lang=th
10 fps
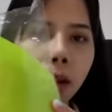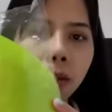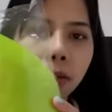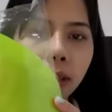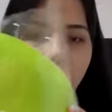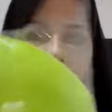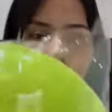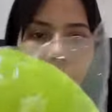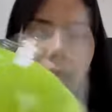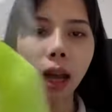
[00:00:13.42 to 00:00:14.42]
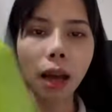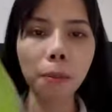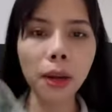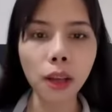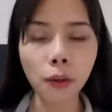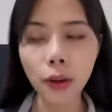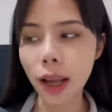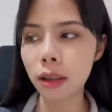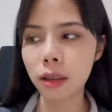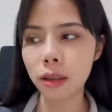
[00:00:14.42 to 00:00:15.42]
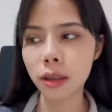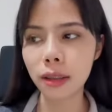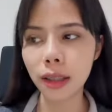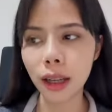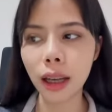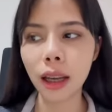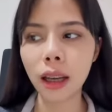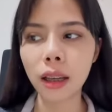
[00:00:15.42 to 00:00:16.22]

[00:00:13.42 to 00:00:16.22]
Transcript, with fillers: องศานะคะ เป็นระยะเวลา 1 เดือนนะคะ